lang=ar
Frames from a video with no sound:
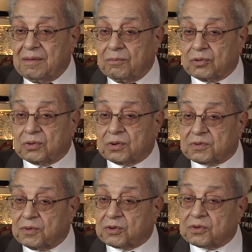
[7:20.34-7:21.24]

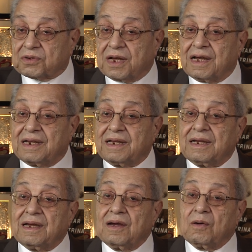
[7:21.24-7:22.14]
بطرس بطرس غالي
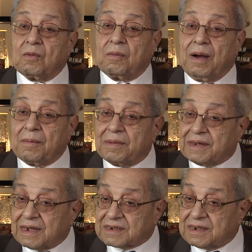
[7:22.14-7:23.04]
ومحمد
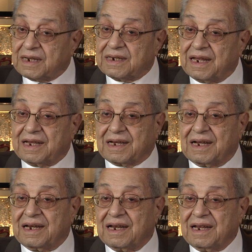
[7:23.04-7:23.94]
حسنين
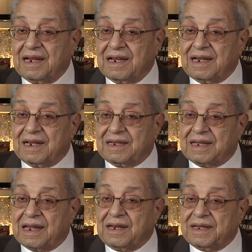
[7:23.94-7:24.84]
هيكل
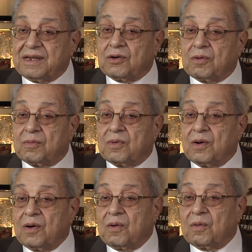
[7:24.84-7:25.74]
ننعيهم
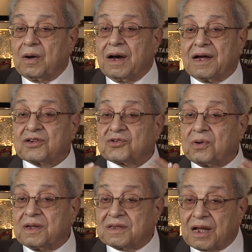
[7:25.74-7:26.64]

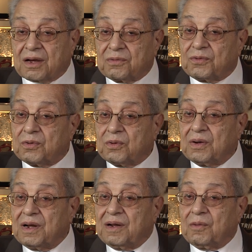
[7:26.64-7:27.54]
وأرجو أن تقفوا
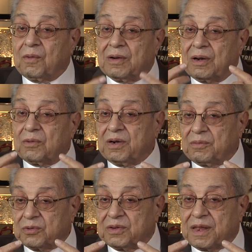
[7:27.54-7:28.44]
ولو
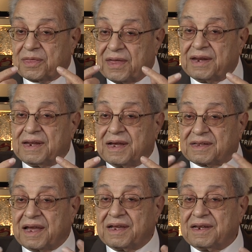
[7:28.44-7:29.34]
لمدة
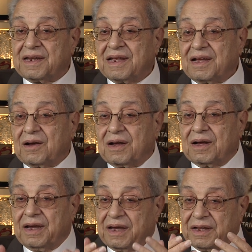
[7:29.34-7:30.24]
ثانيتين
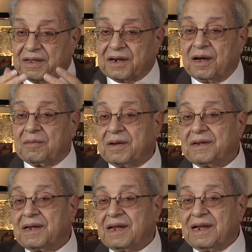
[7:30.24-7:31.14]
احتراما